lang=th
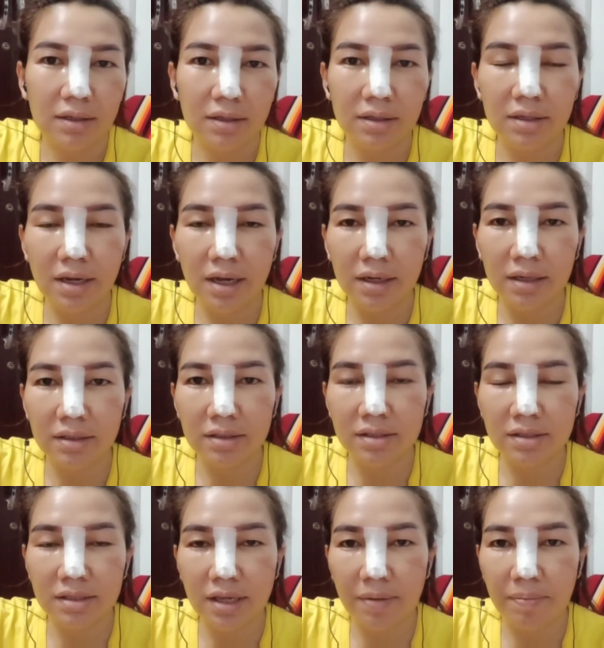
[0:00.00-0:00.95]
ดัง
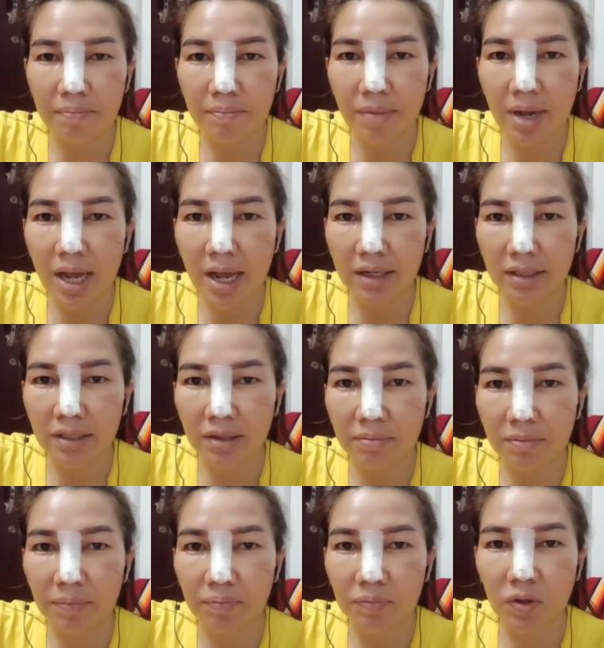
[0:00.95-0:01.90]
เจ็บมากจนแบ
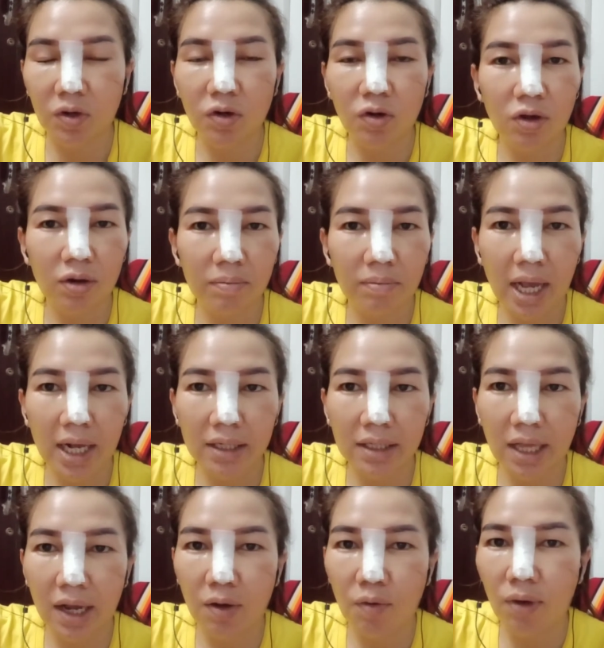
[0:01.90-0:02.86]
บต้องนอนพักทั้
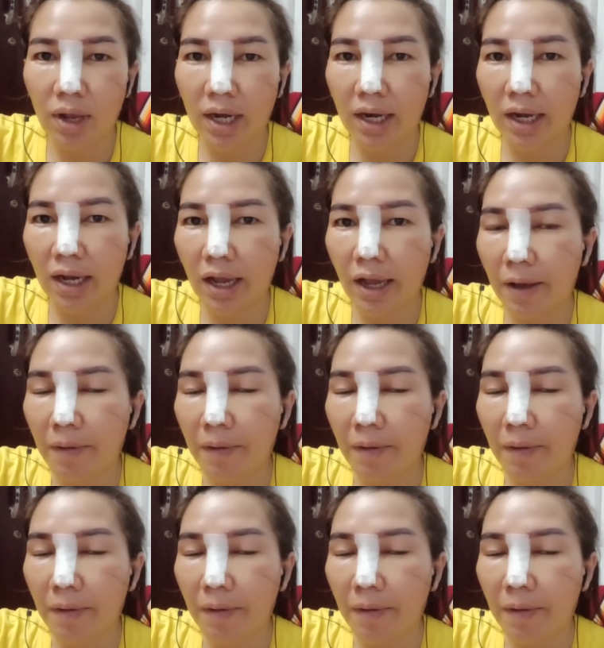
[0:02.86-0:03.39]
งวันนะคะ